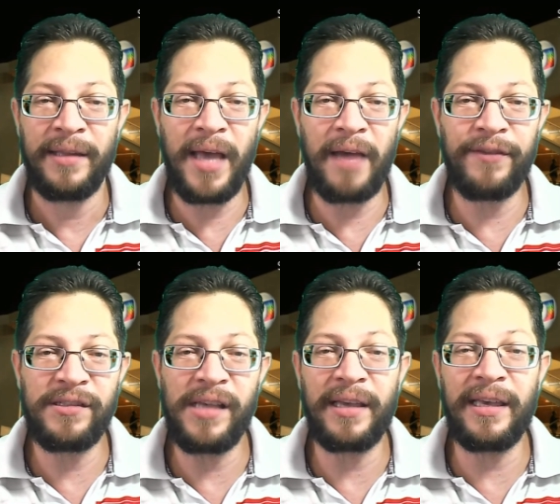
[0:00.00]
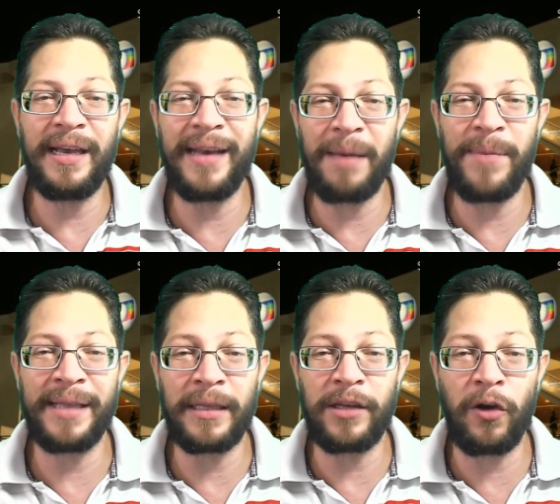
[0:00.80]
deve seguir na
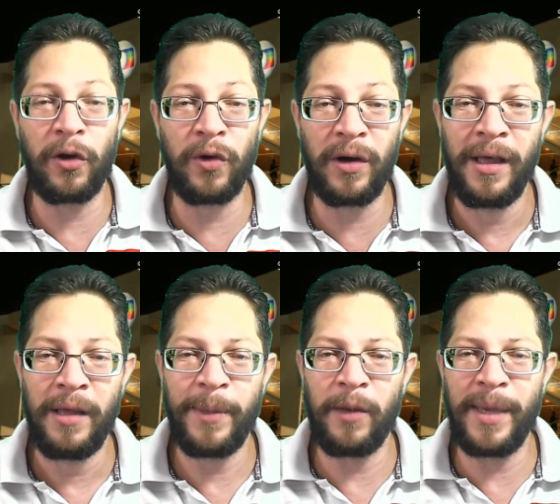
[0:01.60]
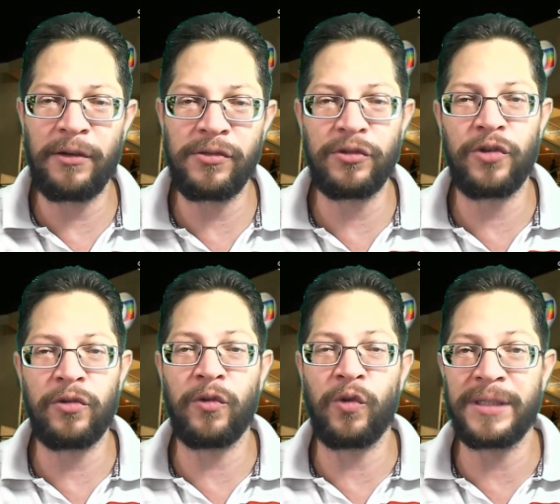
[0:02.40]
meta tricolor, pelo menos no
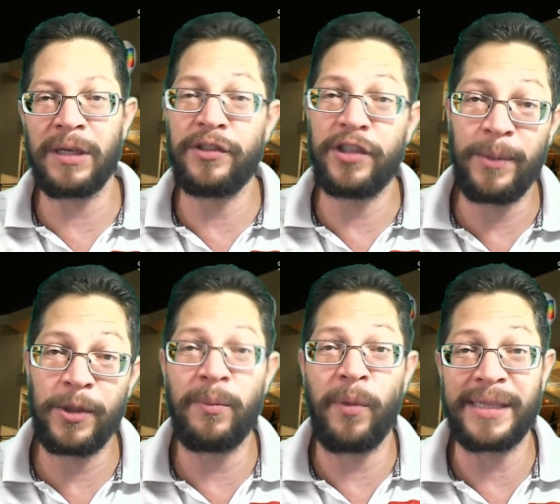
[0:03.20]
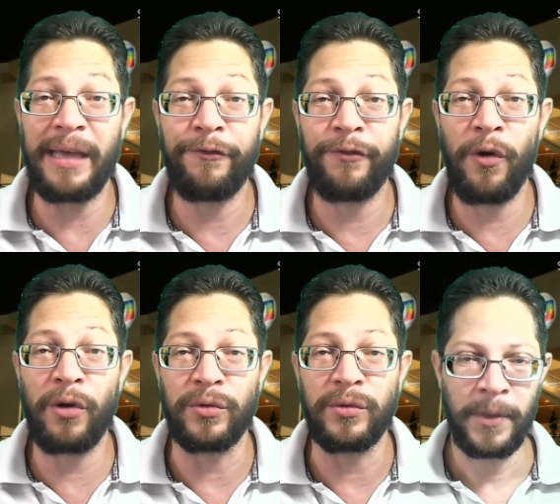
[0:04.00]
jogo contra o time do
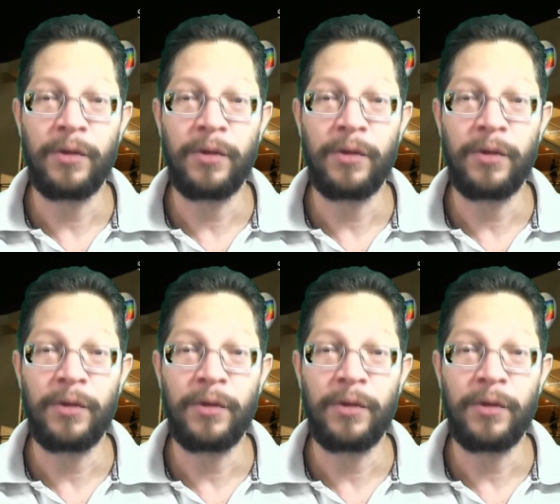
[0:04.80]
Botafogo.